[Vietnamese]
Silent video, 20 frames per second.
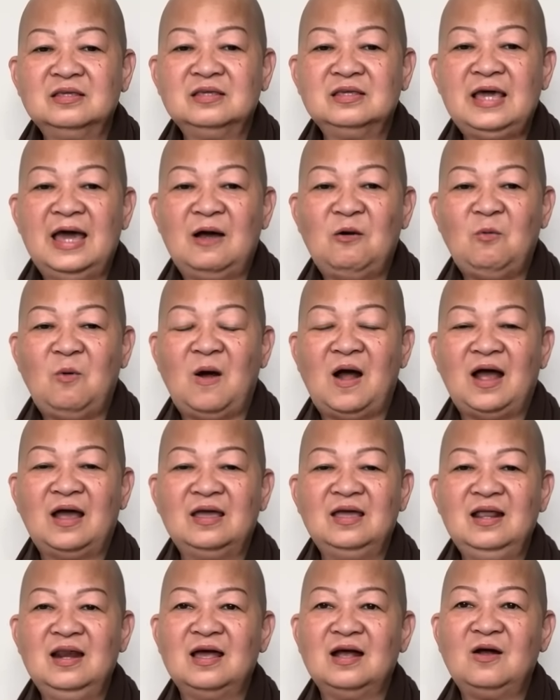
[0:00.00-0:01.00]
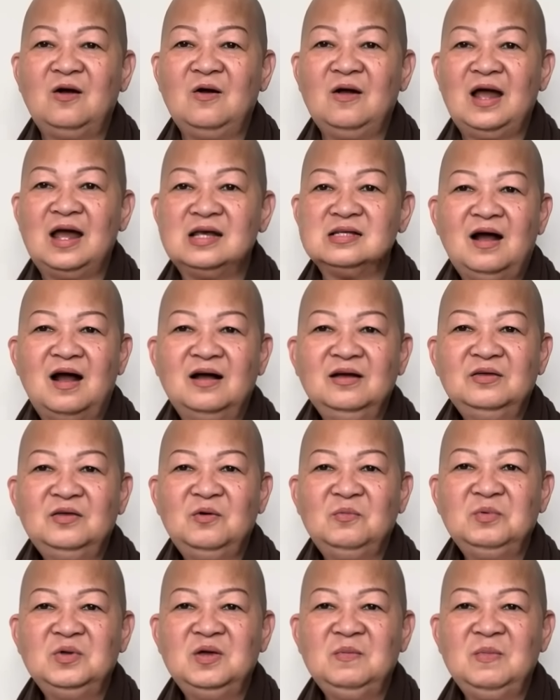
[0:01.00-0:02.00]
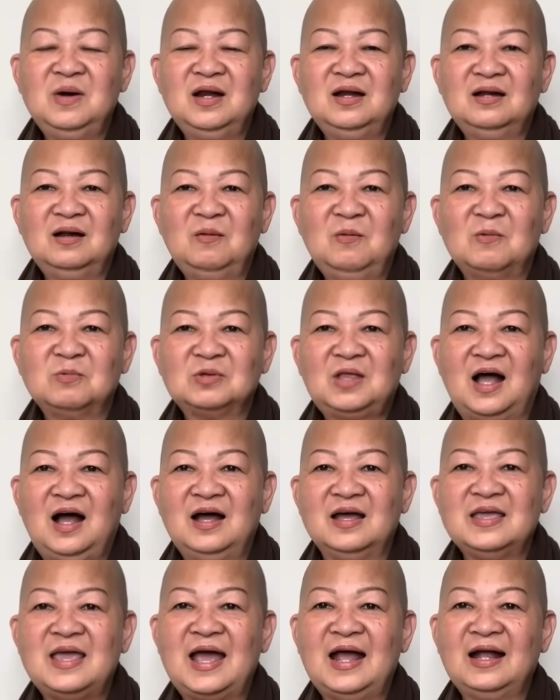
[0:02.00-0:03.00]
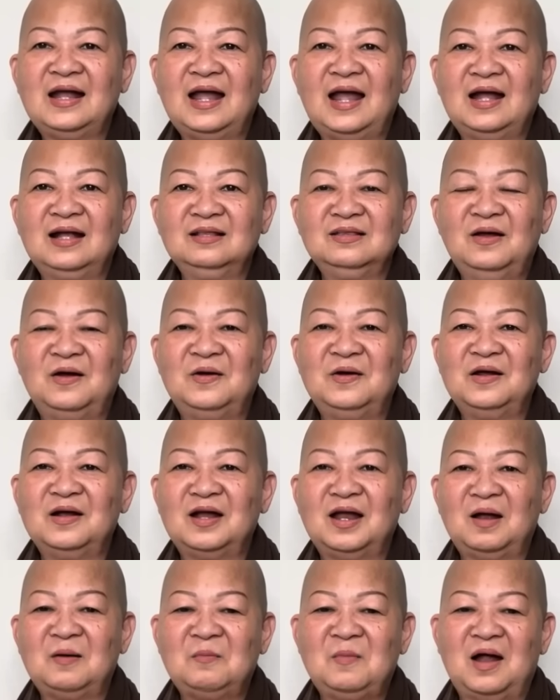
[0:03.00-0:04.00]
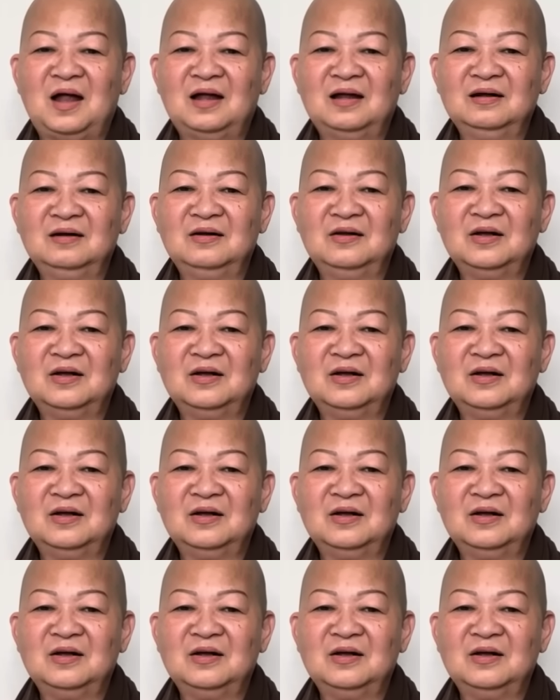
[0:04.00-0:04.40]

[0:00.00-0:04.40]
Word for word: cháu ngoại với lại con gái ở chung với mình trong một thời gian ngắn thôi đó các bạn.